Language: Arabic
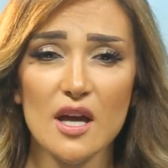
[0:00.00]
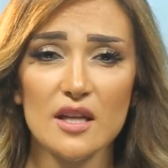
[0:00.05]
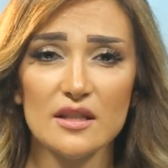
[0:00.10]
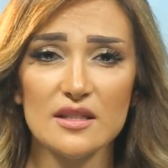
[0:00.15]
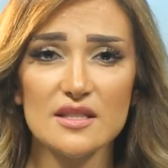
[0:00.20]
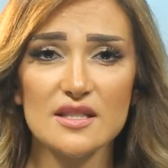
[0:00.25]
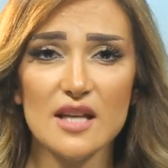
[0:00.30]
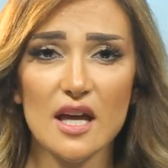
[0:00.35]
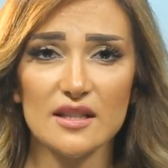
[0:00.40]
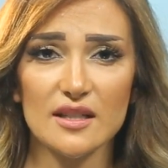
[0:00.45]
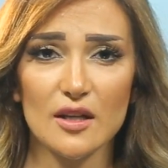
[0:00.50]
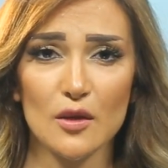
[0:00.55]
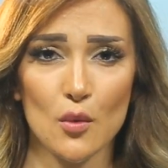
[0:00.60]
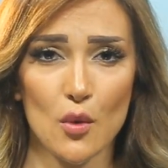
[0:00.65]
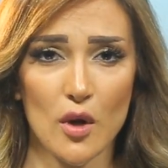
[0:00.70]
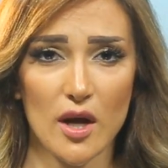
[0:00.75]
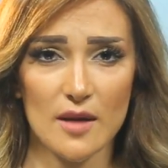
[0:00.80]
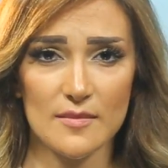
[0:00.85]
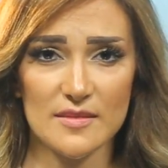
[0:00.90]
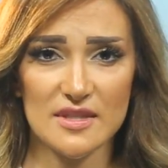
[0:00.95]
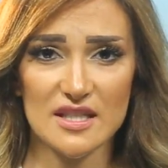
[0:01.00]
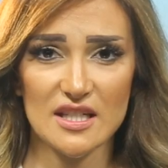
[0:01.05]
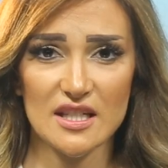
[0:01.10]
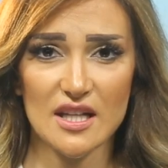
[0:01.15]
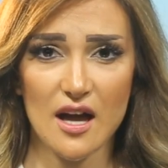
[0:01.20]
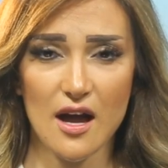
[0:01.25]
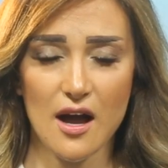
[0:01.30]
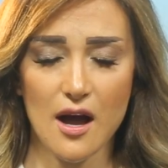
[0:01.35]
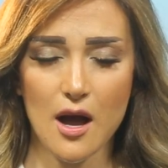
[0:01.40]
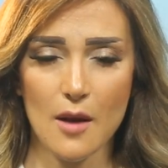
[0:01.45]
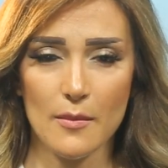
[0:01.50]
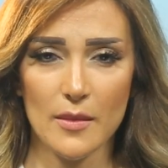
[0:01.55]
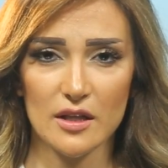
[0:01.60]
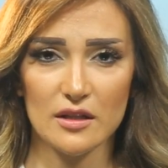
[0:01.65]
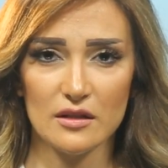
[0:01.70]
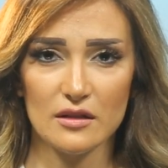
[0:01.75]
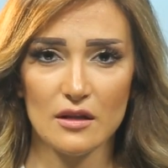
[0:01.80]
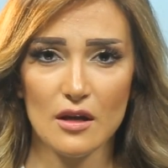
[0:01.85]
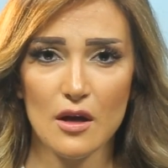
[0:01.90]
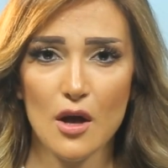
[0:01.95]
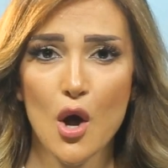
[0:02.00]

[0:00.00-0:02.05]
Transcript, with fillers: 59 عاما